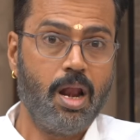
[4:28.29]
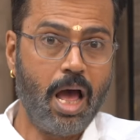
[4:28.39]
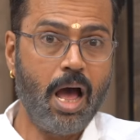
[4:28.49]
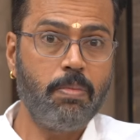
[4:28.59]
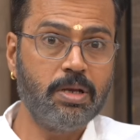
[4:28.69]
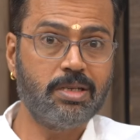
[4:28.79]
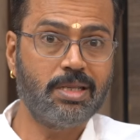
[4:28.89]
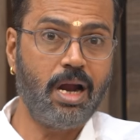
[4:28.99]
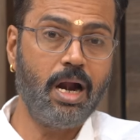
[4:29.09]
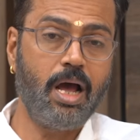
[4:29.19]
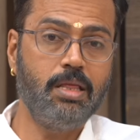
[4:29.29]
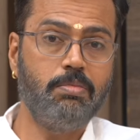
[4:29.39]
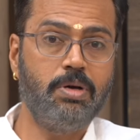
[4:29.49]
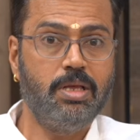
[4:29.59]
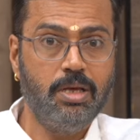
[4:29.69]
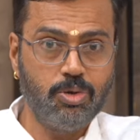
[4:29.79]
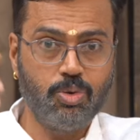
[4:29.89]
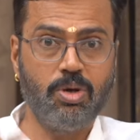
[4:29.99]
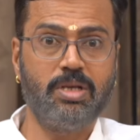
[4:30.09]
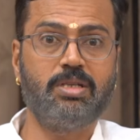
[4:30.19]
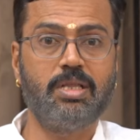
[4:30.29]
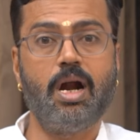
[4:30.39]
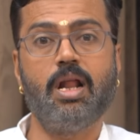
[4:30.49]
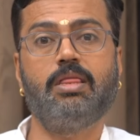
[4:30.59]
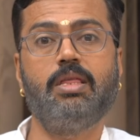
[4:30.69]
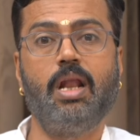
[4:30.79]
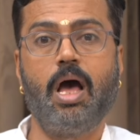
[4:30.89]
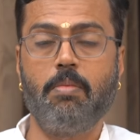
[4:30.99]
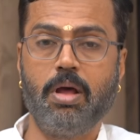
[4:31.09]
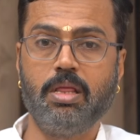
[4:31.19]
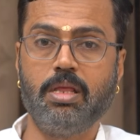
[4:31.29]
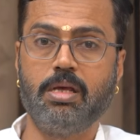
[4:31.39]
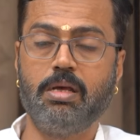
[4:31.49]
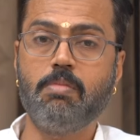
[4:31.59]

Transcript: லாபஸ்தானாதிபதி சுகஸ்தானத்தில் அமர்ந்து